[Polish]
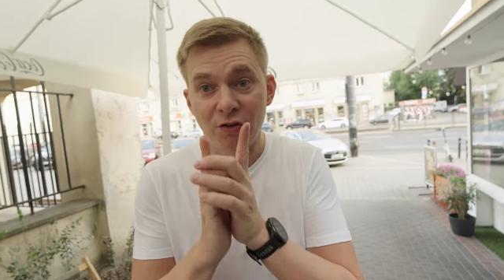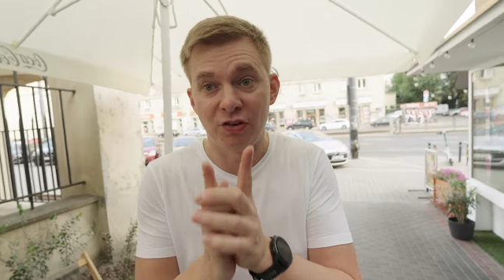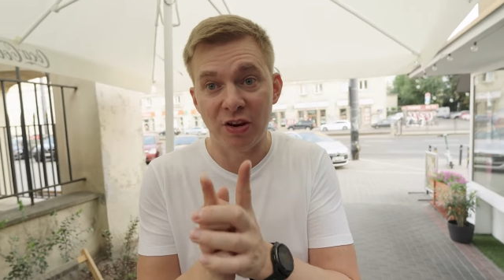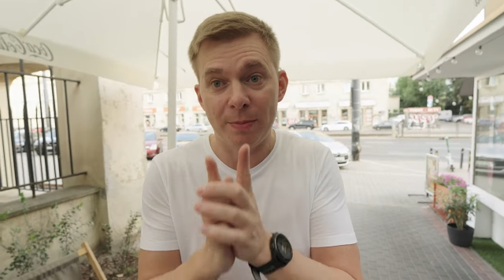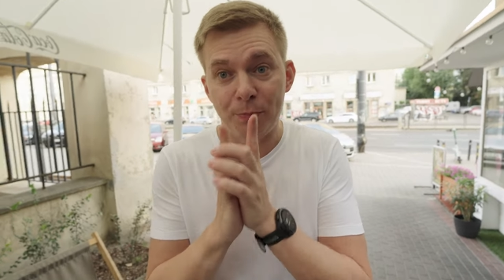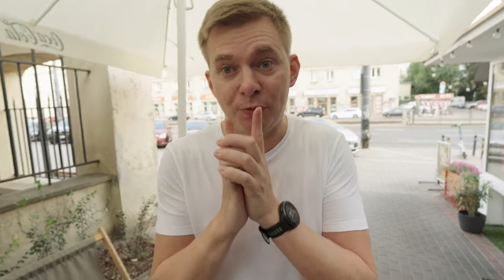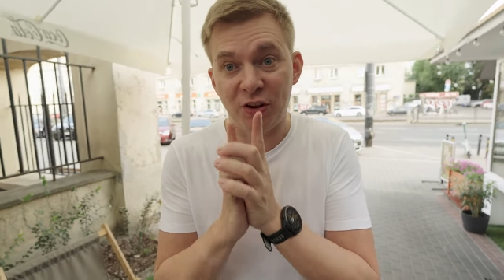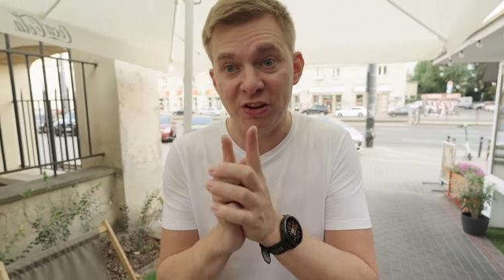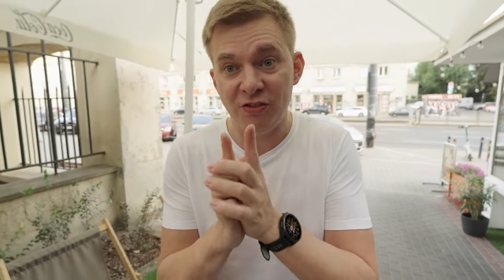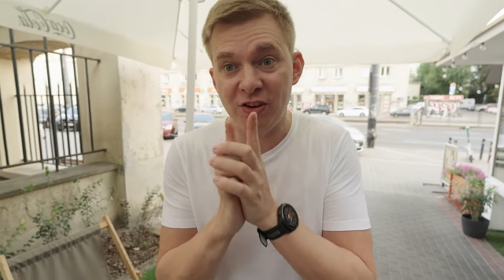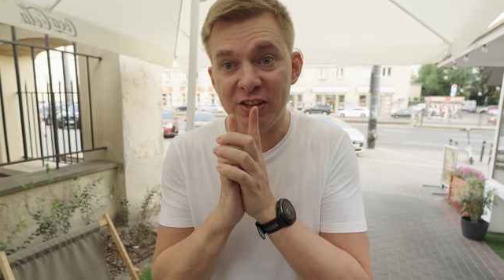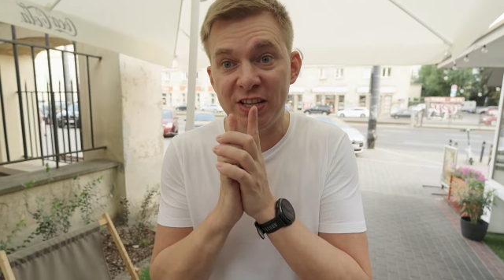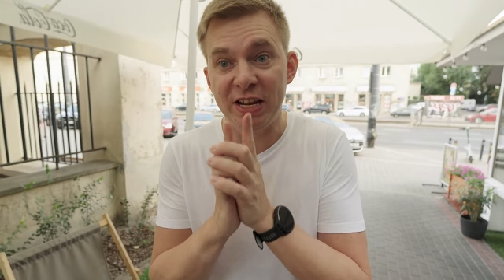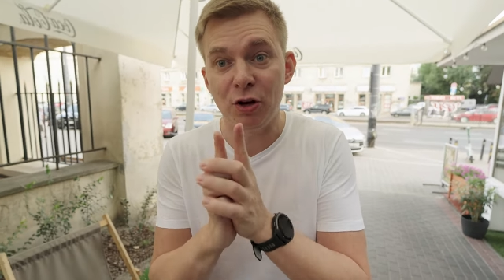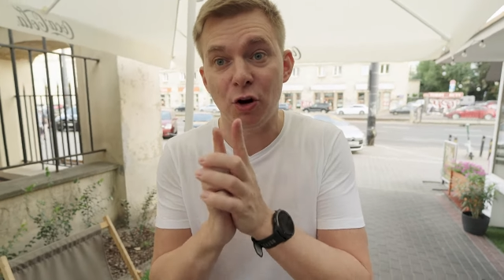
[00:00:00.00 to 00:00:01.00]
że
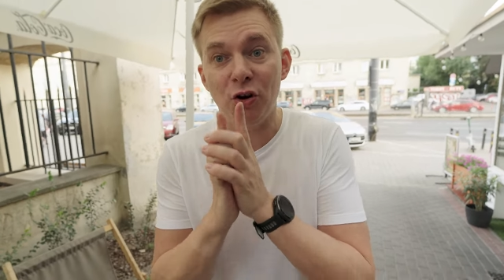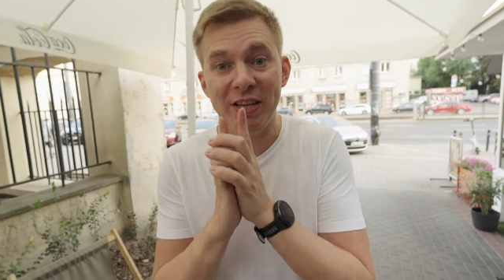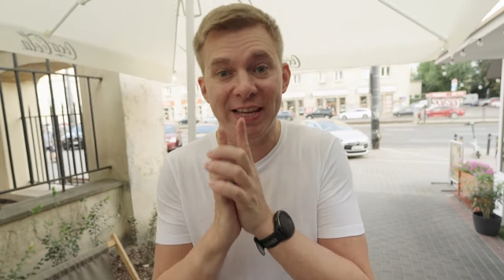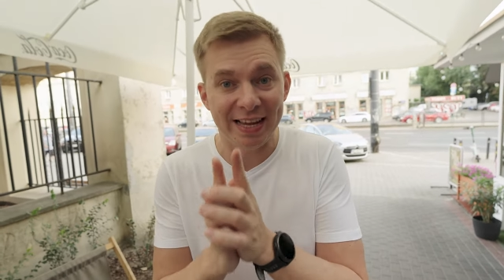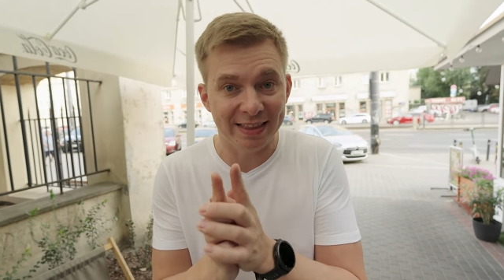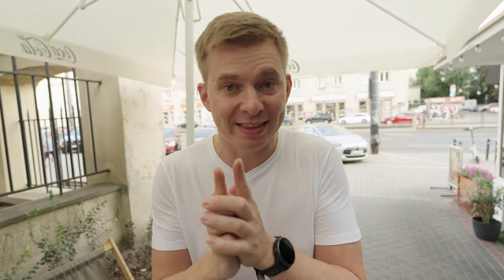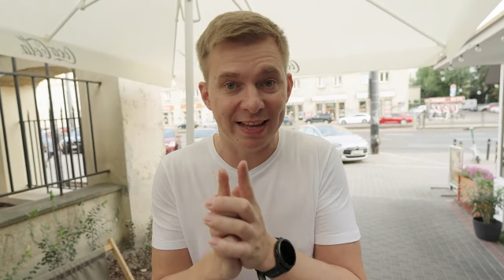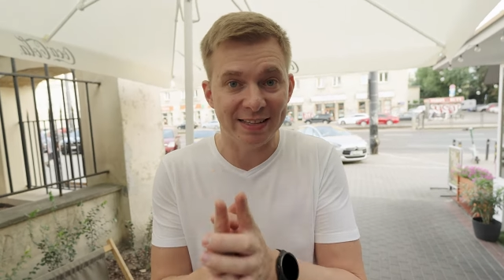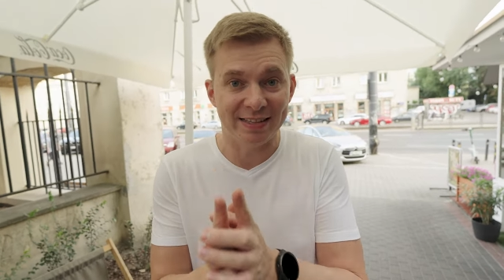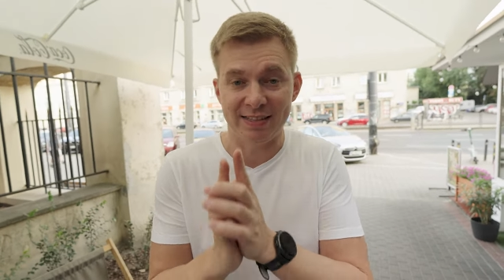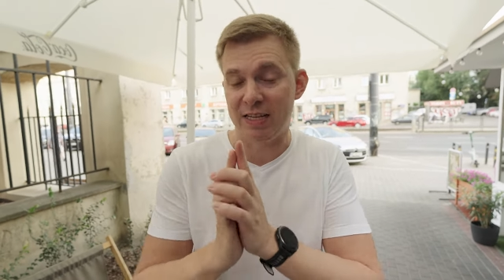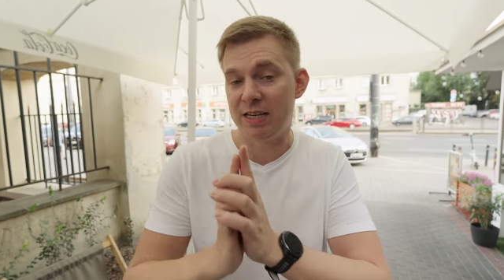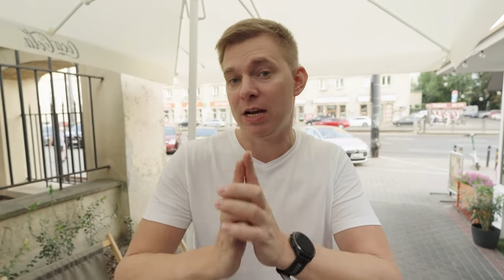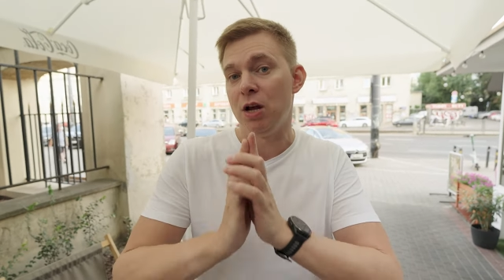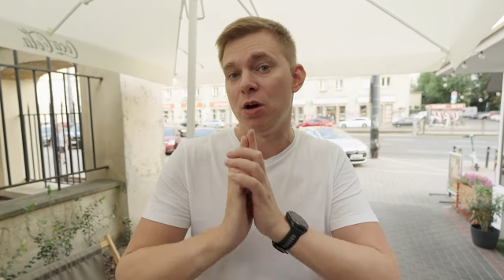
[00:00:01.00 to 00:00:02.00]
przejdzie tylko jedna z
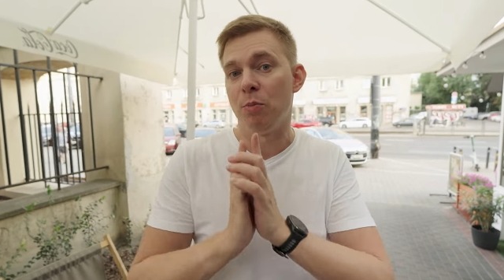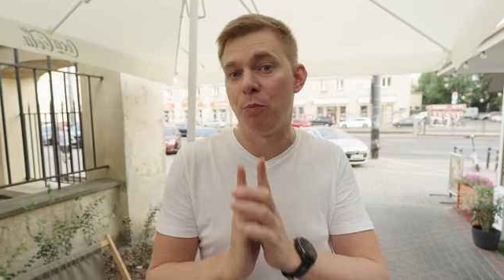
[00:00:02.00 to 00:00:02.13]
tych